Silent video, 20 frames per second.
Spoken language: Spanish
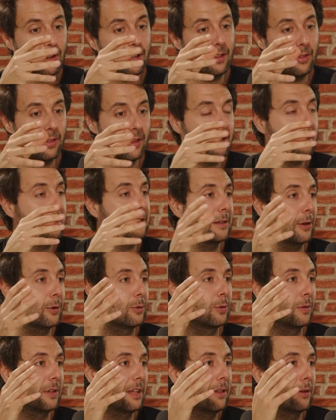que decías de
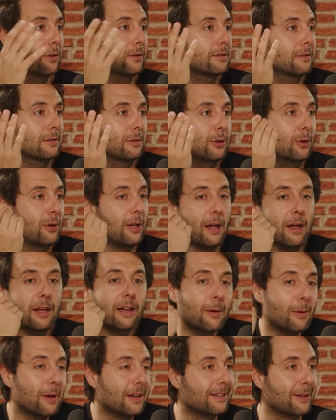Estados Unidos, yo cada vez
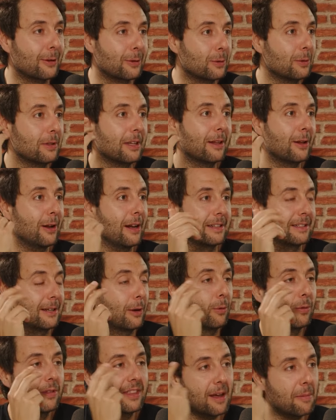que voy a Estados Unidos, la
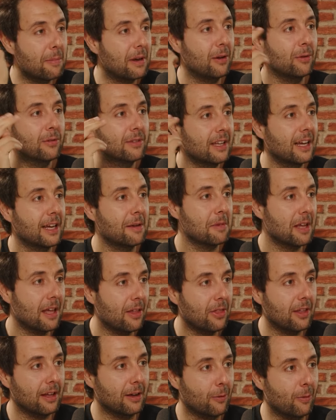segunda pregunta que me
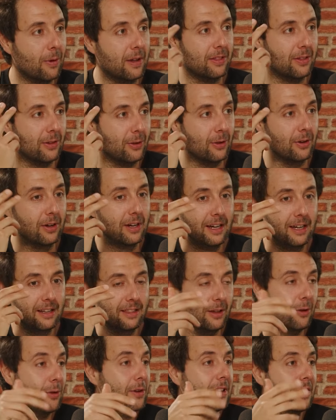hacen cuando
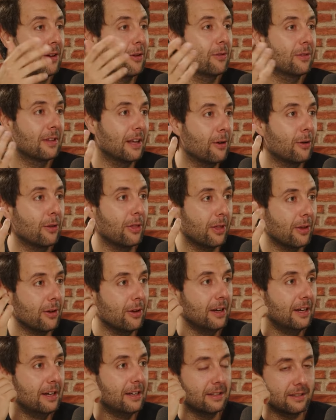digo que tengo un
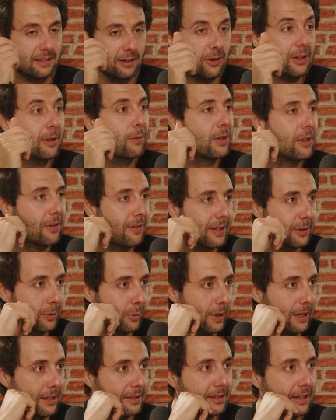negocio es, oye, ¿cuántas
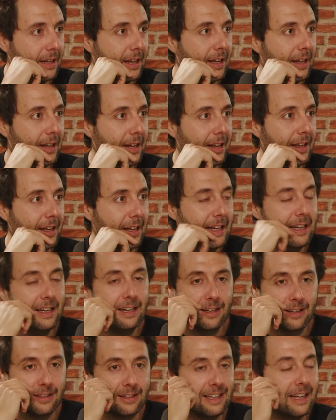facturas? Eh,
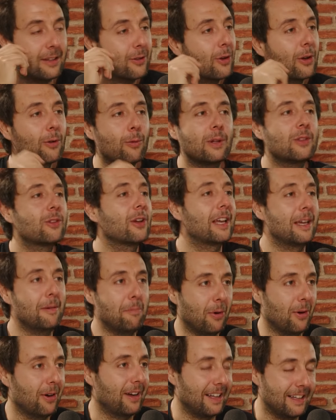ya no de cuánto
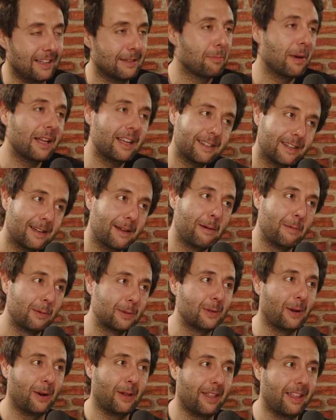equipo, que en España se llama
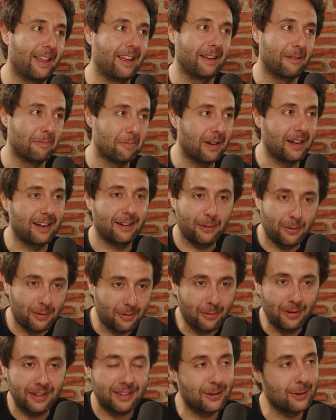mucho lo de
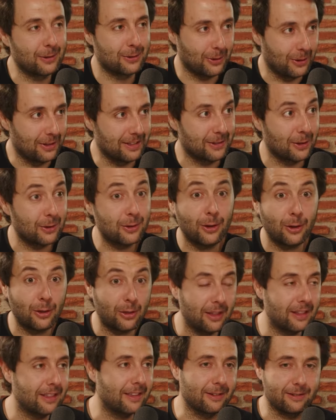cuántos sois, sois
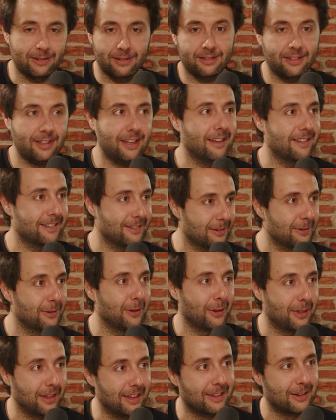200, hostia, son
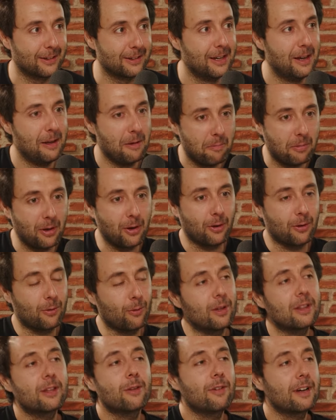200, pero
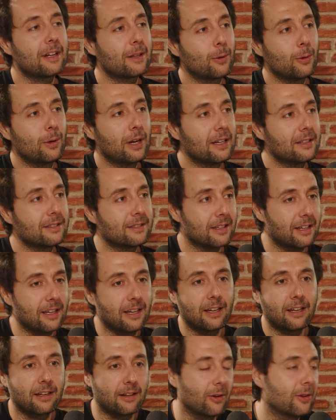cuánto facturas
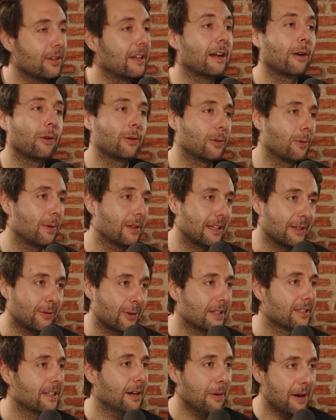y, oye, incluso cuántas
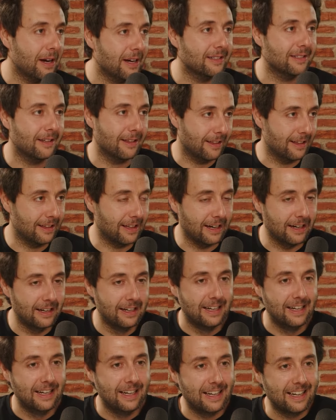horas trabajas, etcétera.
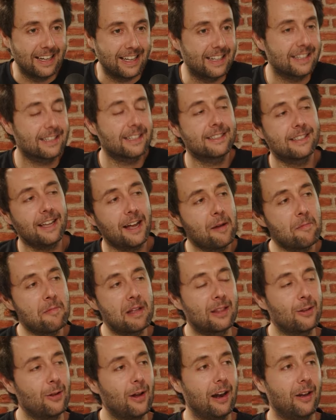¿Crees que está
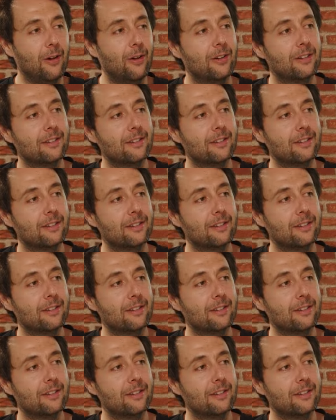cambiando algo?